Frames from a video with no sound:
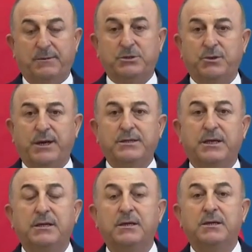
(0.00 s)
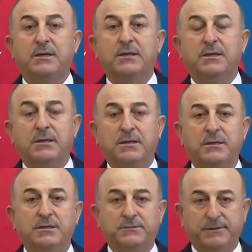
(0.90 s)
Ama şu anda
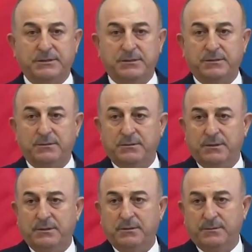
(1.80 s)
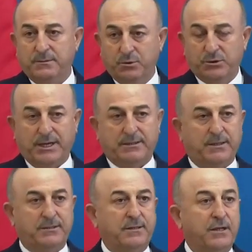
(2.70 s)
e, İsveç'in e, bu
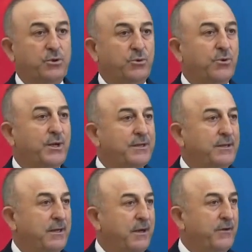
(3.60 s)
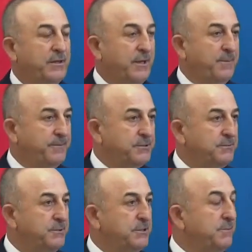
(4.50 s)
şartlarda NATO üyeliğine evet
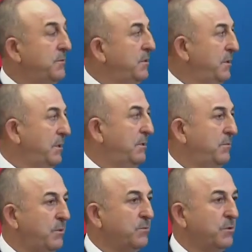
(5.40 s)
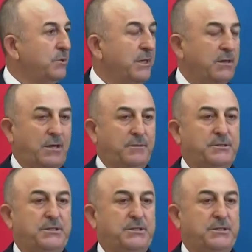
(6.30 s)
dememiz bizim e, mümkün değil.